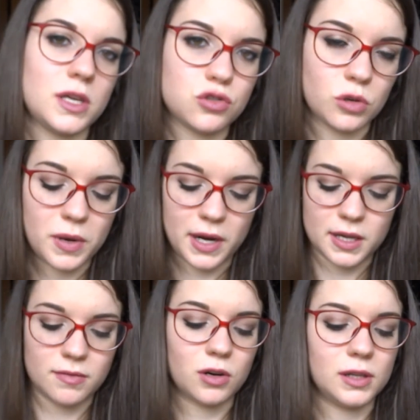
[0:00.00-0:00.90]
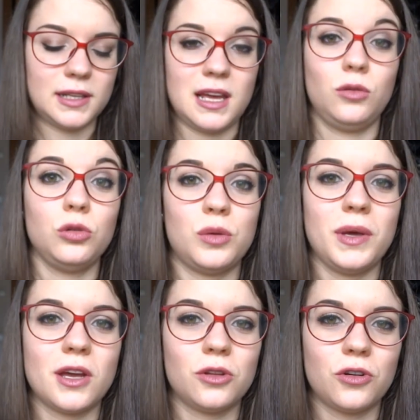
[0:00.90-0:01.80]
messo parecchie volte e tutti
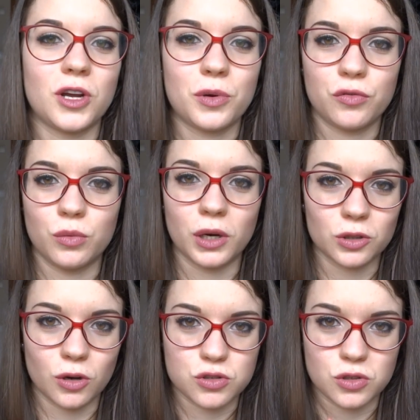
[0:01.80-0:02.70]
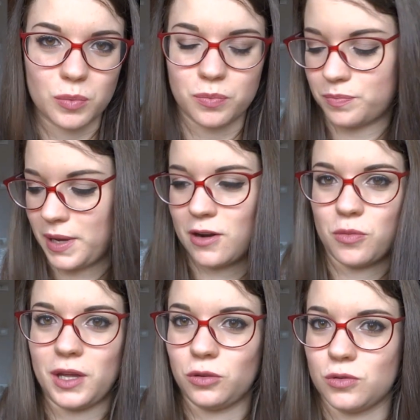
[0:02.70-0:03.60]
mi chiedono che profumo indosso appena
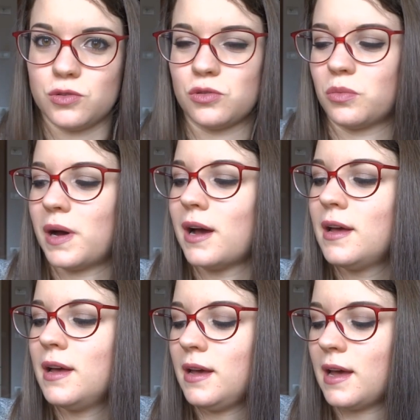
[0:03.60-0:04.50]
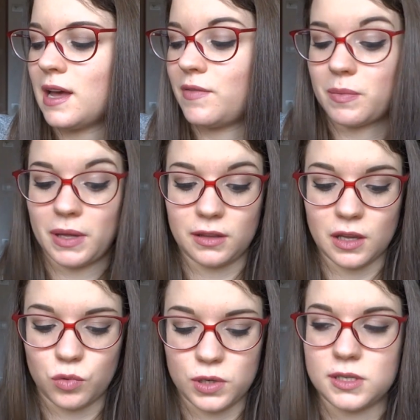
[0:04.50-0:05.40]
lo metto insomma, è
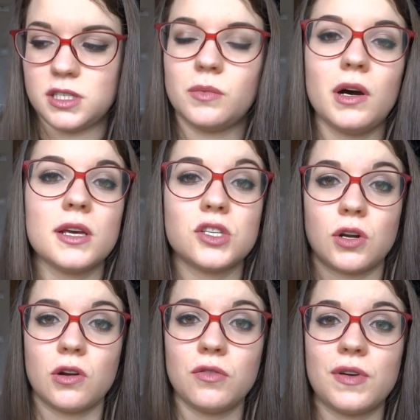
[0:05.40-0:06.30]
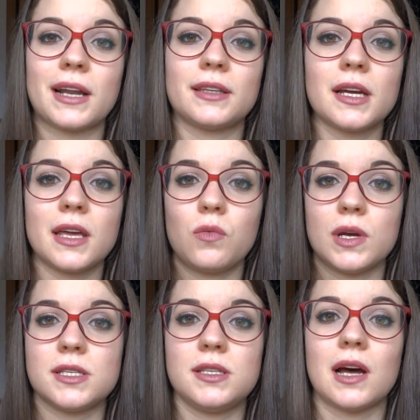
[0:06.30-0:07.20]
veramente buonissimo e sono in offerta anche
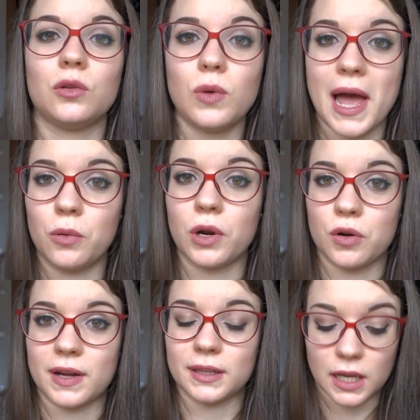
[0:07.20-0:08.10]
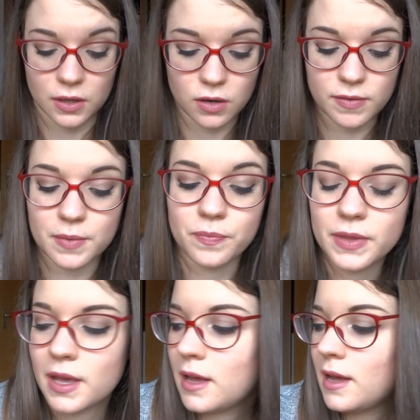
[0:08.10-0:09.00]
questi a 2,99€
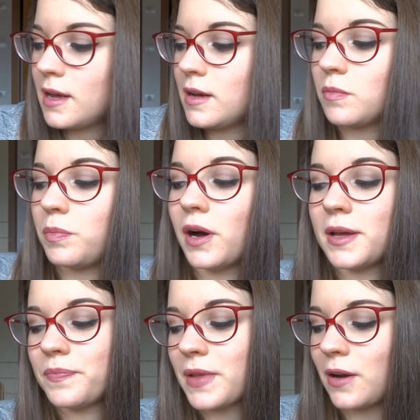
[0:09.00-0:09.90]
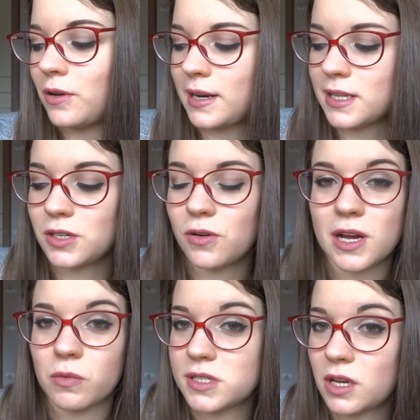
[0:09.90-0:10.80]
poi, allora inizio con
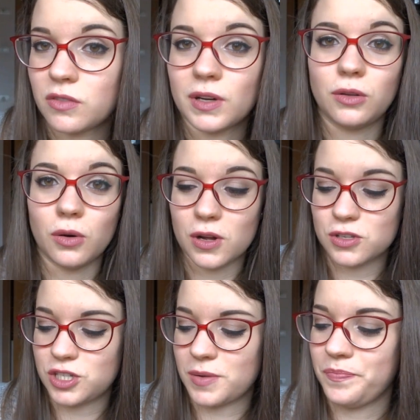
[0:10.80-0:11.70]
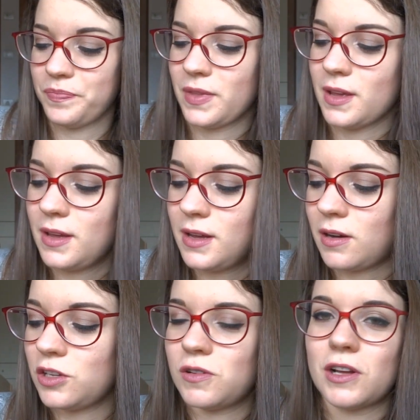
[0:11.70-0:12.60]
gli acquisti che ho fatto oggi
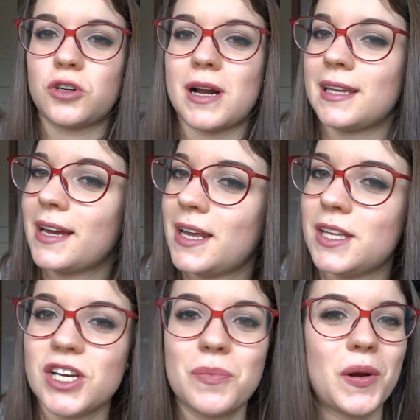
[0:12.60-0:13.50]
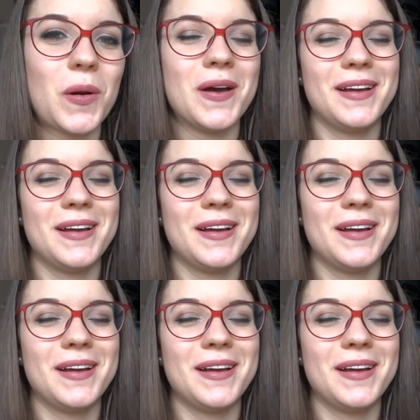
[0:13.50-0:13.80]
Oggi è una giornata grigia per cui